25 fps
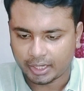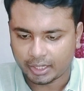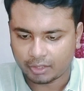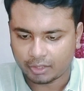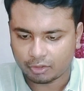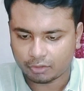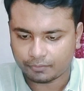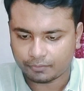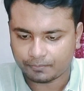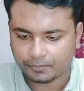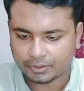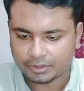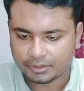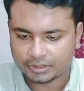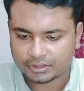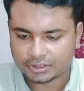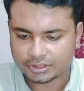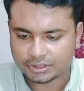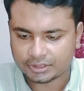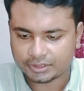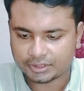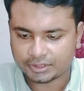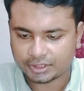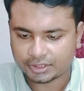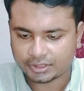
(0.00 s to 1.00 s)
এয়ারডপ
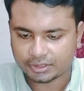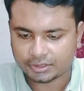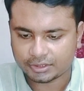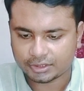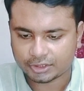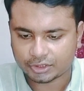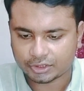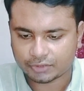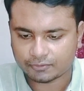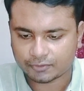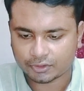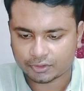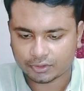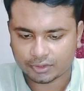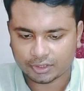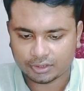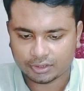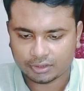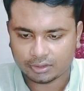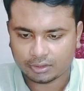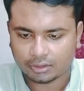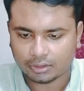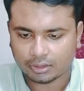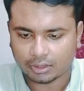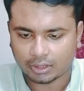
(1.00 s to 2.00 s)
ইজ ইন ডেট রেজিস্ট্রিবিউশন ইন